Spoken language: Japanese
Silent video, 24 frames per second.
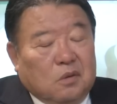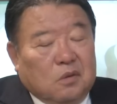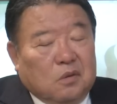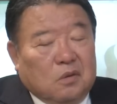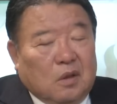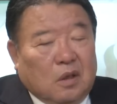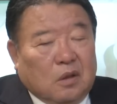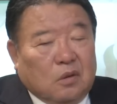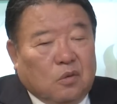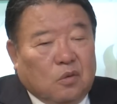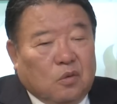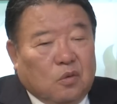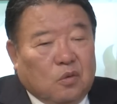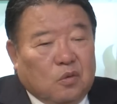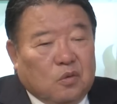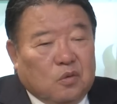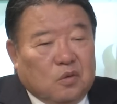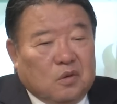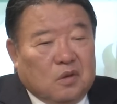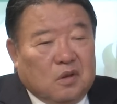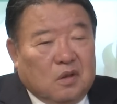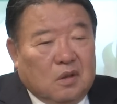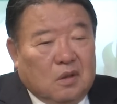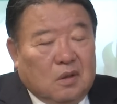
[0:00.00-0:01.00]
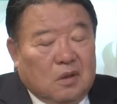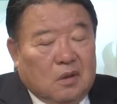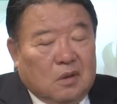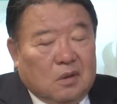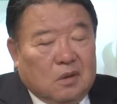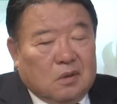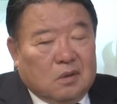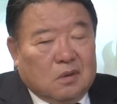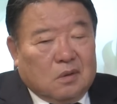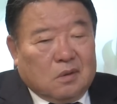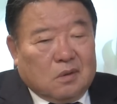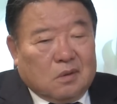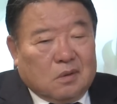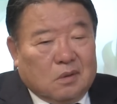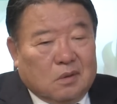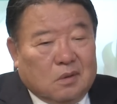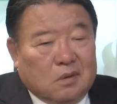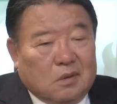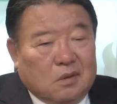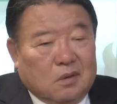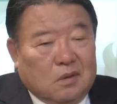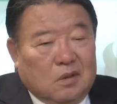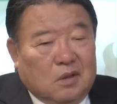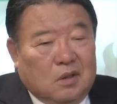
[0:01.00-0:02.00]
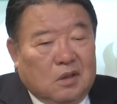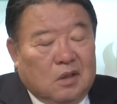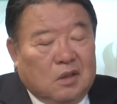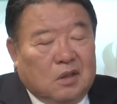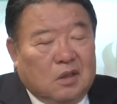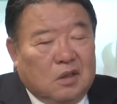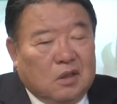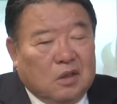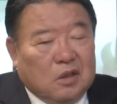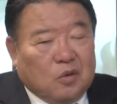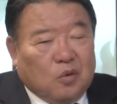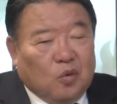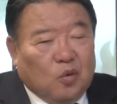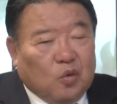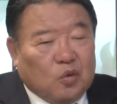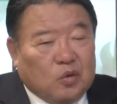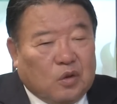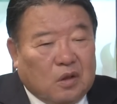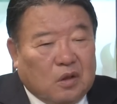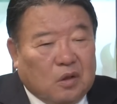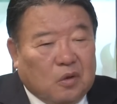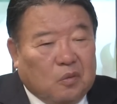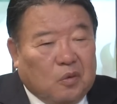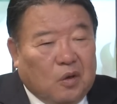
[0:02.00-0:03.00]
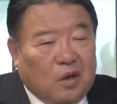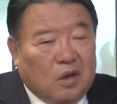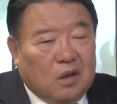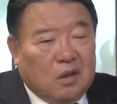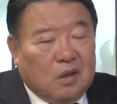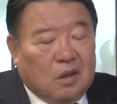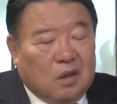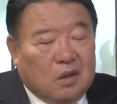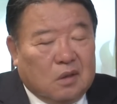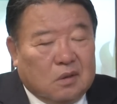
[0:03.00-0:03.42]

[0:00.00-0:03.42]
あの一時こう例えば